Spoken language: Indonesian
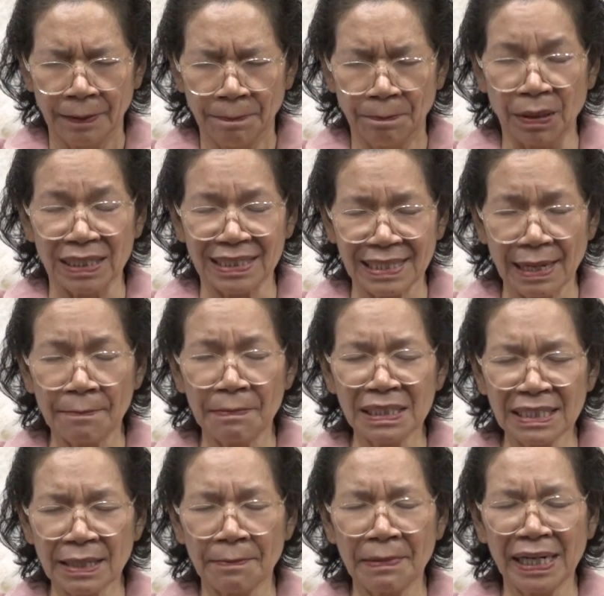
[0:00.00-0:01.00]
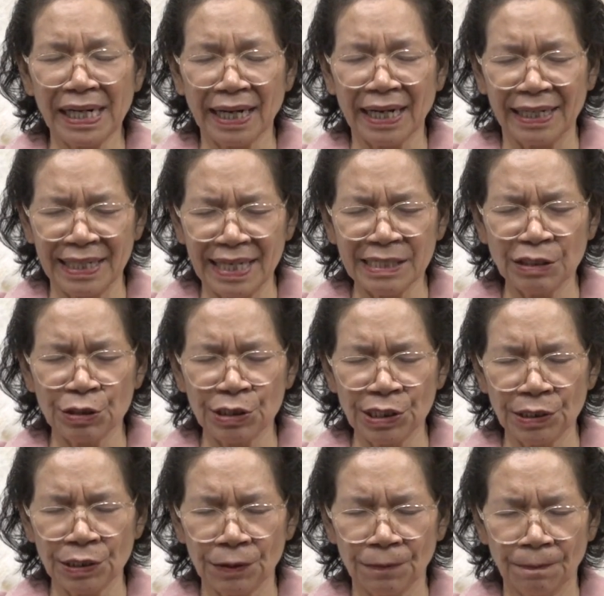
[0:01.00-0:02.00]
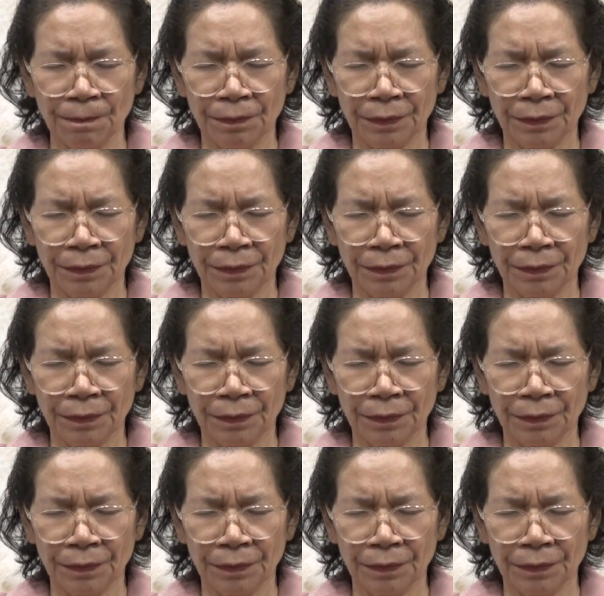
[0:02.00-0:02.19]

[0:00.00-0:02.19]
bersama-sama dengan Yesus